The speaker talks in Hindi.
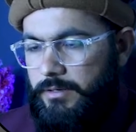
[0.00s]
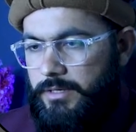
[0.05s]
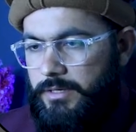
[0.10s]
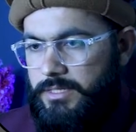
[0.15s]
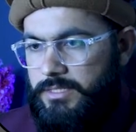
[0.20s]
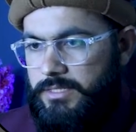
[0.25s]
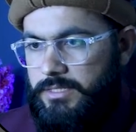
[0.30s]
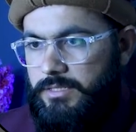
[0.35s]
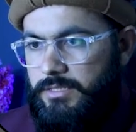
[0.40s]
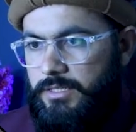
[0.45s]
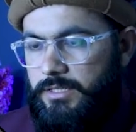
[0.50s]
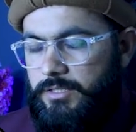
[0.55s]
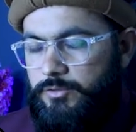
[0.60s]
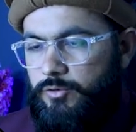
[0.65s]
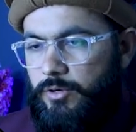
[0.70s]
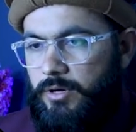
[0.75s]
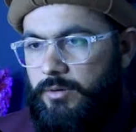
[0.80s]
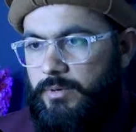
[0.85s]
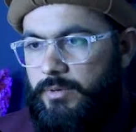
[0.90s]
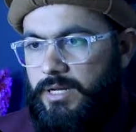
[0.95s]
इसके लिए
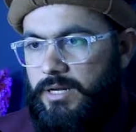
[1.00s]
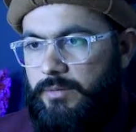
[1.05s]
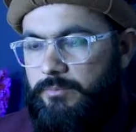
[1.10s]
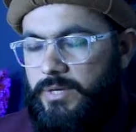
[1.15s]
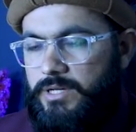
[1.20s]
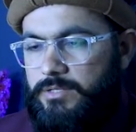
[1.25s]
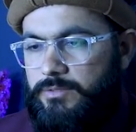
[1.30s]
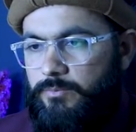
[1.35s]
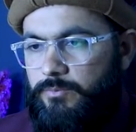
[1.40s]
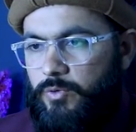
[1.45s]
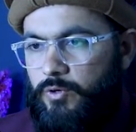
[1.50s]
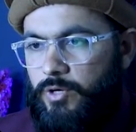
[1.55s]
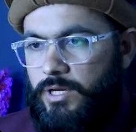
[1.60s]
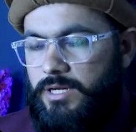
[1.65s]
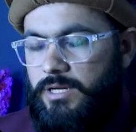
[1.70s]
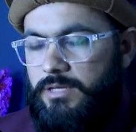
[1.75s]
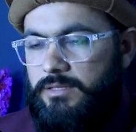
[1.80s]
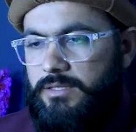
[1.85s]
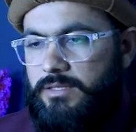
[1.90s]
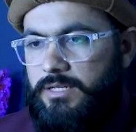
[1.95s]
जो हमारे पास
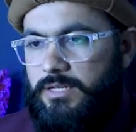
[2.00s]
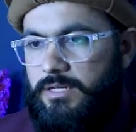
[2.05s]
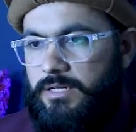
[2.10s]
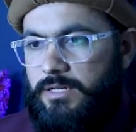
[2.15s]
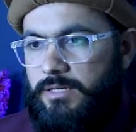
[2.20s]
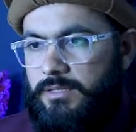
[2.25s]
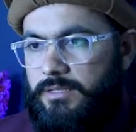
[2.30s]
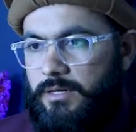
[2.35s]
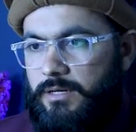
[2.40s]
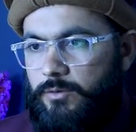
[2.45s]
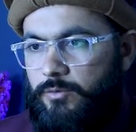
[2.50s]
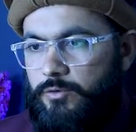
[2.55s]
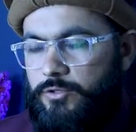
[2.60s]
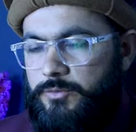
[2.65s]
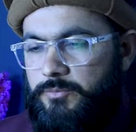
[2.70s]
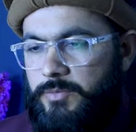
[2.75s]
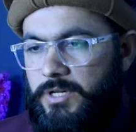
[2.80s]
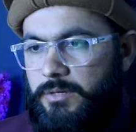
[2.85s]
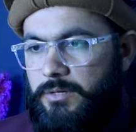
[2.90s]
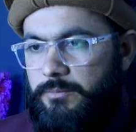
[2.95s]
पुराना तरीका था
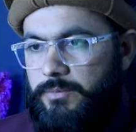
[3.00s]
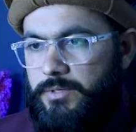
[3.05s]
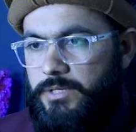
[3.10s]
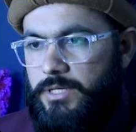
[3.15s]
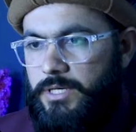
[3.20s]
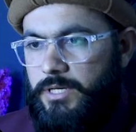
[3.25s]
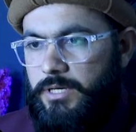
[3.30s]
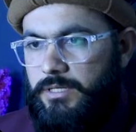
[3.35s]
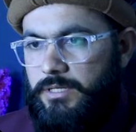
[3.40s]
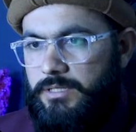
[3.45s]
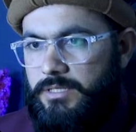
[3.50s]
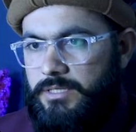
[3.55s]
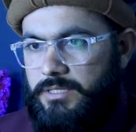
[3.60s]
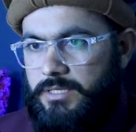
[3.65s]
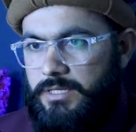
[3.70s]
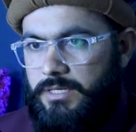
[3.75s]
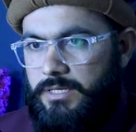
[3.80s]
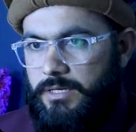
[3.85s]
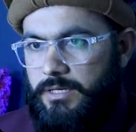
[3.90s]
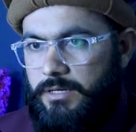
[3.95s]
उसमें हम ये करते
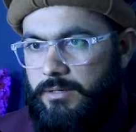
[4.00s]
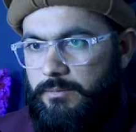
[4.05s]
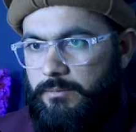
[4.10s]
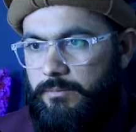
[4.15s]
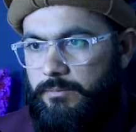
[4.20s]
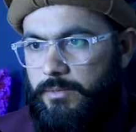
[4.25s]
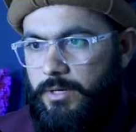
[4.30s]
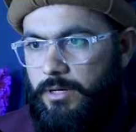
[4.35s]
थे कि हम